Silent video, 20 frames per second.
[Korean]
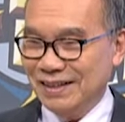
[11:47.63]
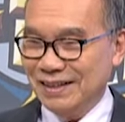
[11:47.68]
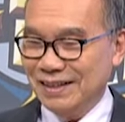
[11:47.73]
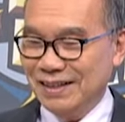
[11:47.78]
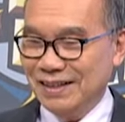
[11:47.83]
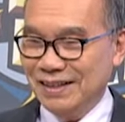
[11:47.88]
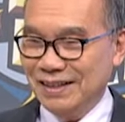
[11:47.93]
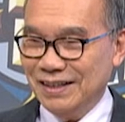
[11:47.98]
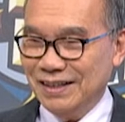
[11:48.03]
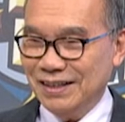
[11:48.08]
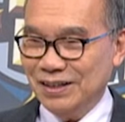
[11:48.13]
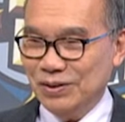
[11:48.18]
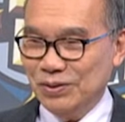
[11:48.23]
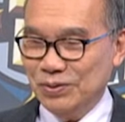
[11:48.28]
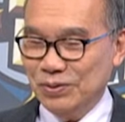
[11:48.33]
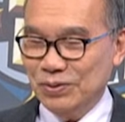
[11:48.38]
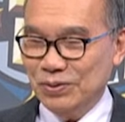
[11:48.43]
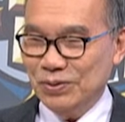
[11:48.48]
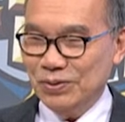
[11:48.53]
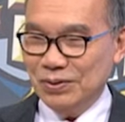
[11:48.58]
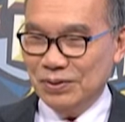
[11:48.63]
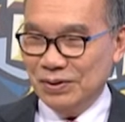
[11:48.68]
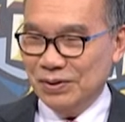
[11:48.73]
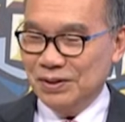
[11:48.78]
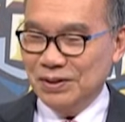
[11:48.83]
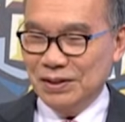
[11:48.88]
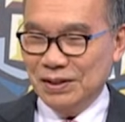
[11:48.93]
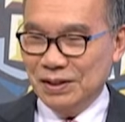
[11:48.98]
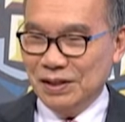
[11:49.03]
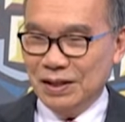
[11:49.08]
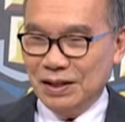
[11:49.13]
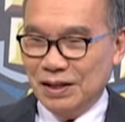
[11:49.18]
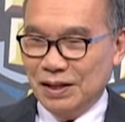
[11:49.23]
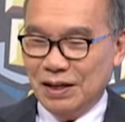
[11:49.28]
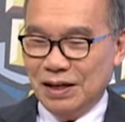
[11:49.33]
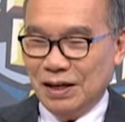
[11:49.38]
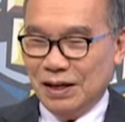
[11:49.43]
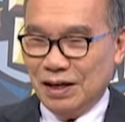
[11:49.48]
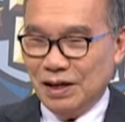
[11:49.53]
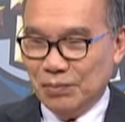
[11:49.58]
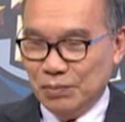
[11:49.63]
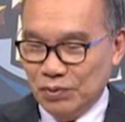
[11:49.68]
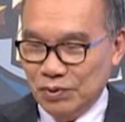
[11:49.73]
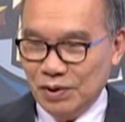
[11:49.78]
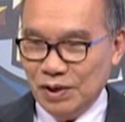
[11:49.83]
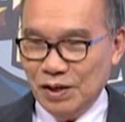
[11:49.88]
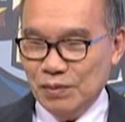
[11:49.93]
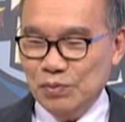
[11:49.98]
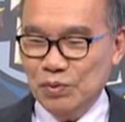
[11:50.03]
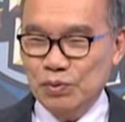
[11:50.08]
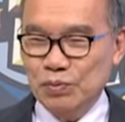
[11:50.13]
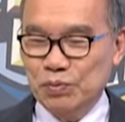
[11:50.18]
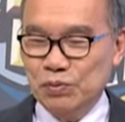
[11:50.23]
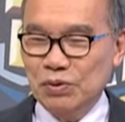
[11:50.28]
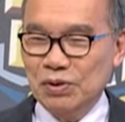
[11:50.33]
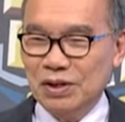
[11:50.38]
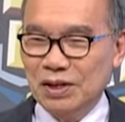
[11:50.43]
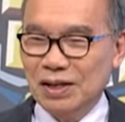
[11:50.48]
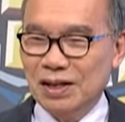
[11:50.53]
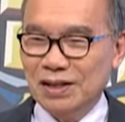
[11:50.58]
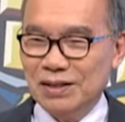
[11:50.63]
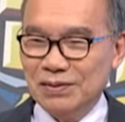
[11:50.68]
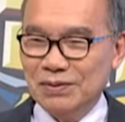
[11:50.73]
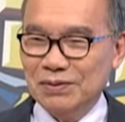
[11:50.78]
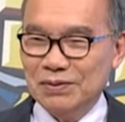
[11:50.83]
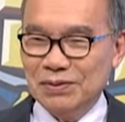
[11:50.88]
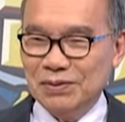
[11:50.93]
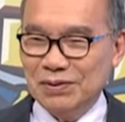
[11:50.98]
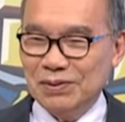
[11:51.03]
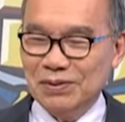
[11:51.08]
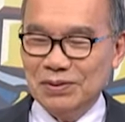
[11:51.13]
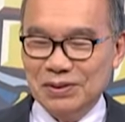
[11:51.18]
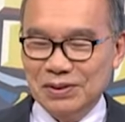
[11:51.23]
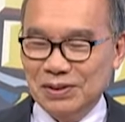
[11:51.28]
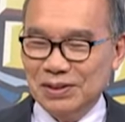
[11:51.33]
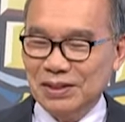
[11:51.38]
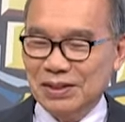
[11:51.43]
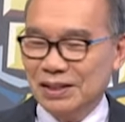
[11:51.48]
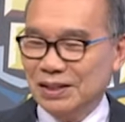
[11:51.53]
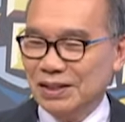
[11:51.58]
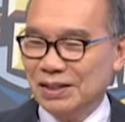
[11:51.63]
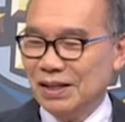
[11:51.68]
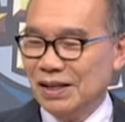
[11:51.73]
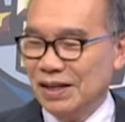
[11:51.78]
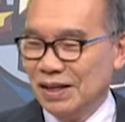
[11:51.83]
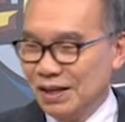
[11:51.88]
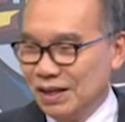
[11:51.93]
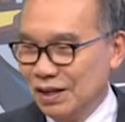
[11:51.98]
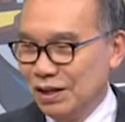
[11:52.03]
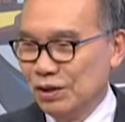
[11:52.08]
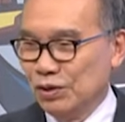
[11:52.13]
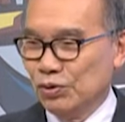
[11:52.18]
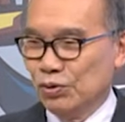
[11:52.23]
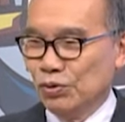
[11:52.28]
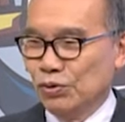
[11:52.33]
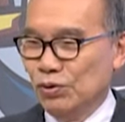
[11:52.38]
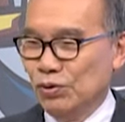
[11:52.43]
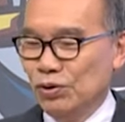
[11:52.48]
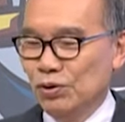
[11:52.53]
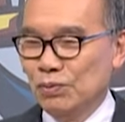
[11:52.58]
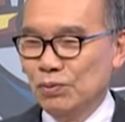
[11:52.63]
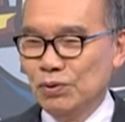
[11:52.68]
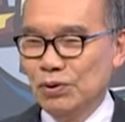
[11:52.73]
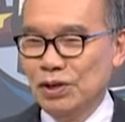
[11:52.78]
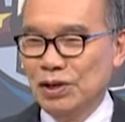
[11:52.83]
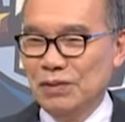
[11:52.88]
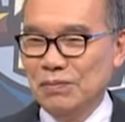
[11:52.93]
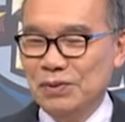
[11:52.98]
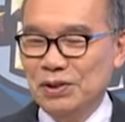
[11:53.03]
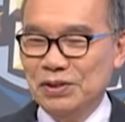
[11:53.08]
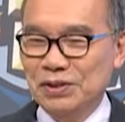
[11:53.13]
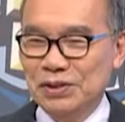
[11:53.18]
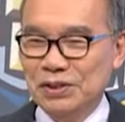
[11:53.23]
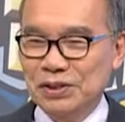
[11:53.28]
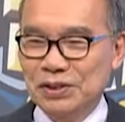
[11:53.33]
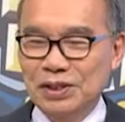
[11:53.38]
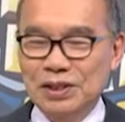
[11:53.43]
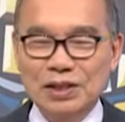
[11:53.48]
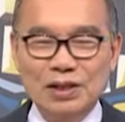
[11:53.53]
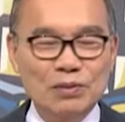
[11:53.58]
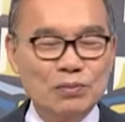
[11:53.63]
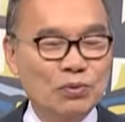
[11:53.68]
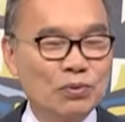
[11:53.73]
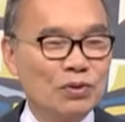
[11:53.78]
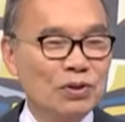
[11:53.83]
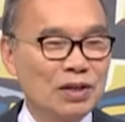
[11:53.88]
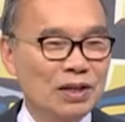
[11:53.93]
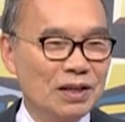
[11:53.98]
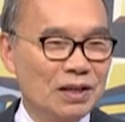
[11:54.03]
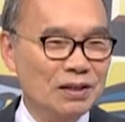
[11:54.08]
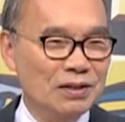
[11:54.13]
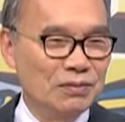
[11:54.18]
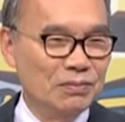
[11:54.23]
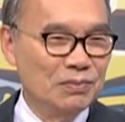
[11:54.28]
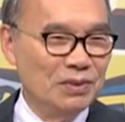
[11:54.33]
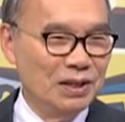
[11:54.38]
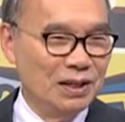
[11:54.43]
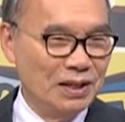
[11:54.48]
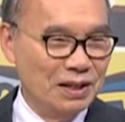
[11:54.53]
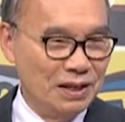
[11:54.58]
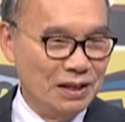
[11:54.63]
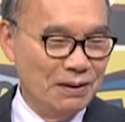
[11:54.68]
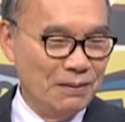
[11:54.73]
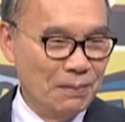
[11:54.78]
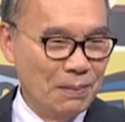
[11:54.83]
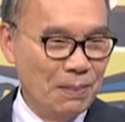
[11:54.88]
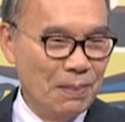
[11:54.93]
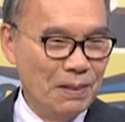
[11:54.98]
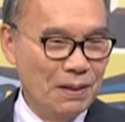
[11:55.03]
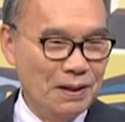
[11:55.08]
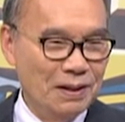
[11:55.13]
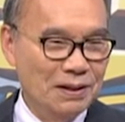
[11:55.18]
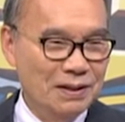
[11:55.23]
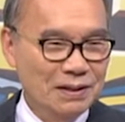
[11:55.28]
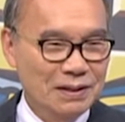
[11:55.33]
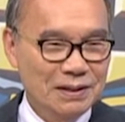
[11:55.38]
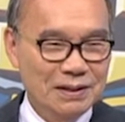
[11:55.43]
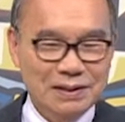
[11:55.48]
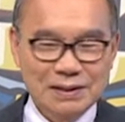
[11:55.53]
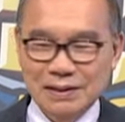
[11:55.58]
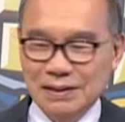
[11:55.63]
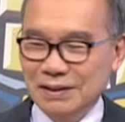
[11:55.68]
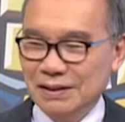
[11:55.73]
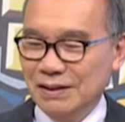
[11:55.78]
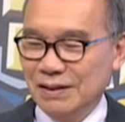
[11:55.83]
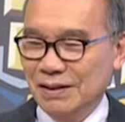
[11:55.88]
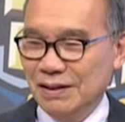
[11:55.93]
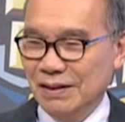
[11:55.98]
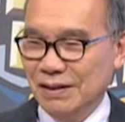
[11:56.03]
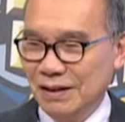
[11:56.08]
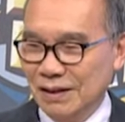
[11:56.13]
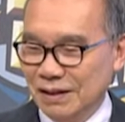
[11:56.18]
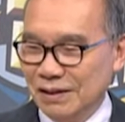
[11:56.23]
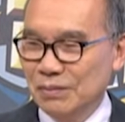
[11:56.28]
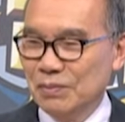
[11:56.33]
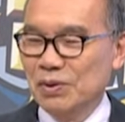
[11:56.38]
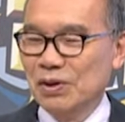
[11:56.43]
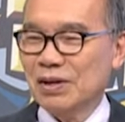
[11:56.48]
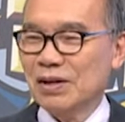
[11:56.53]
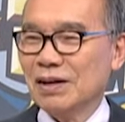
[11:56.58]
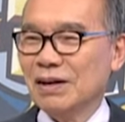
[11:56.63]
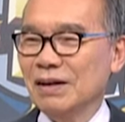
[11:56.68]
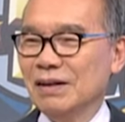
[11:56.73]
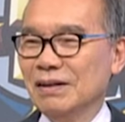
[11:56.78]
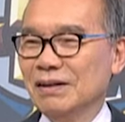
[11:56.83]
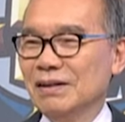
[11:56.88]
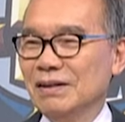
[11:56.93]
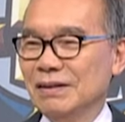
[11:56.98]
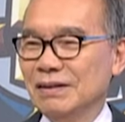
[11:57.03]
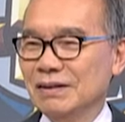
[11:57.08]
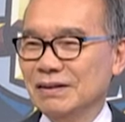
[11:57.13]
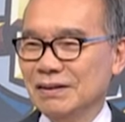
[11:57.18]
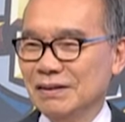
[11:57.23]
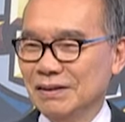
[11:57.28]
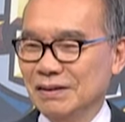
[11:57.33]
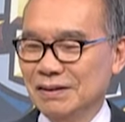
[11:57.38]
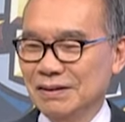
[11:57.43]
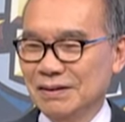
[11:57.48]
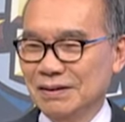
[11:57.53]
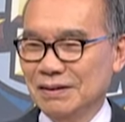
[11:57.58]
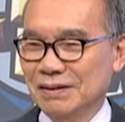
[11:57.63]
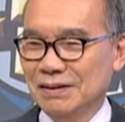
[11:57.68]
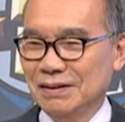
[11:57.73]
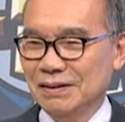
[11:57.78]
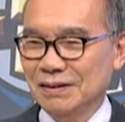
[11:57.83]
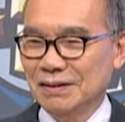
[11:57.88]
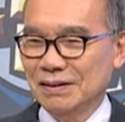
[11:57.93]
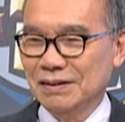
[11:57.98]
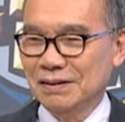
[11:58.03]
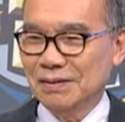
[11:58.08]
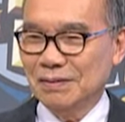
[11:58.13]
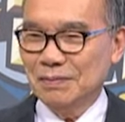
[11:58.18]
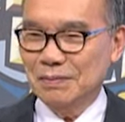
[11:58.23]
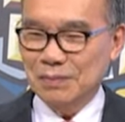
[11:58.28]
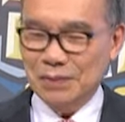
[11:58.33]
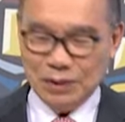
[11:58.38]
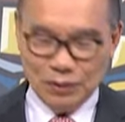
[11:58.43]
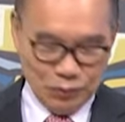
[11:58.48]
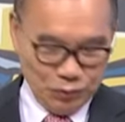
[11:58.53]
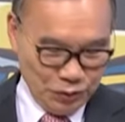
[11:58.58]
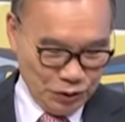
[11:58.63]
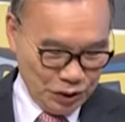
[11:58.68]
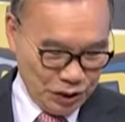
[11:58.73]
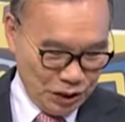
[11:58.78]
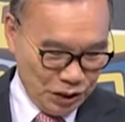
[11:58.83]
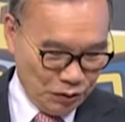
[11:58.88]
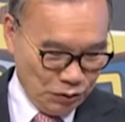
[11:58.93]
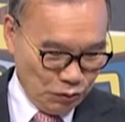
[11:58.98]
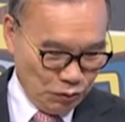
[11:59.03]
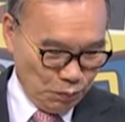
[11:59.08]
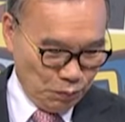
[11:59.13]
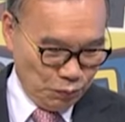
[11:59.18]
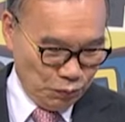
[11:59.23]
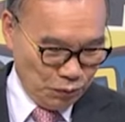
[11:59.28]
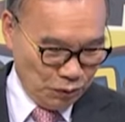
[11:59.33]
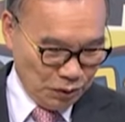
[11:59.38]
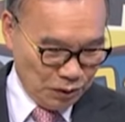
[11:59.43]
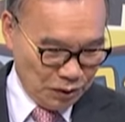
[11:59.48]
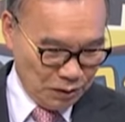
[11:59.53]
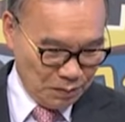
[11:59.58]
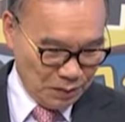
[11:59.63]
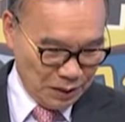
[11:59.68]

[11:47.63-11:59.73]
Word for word: 그래가지고 아브라함을 불러가지고 사례를 돌려보내면서 그냥 보내겠습니까? 대기 뭐라 한 거예요. 막 우리 식으로 풀어서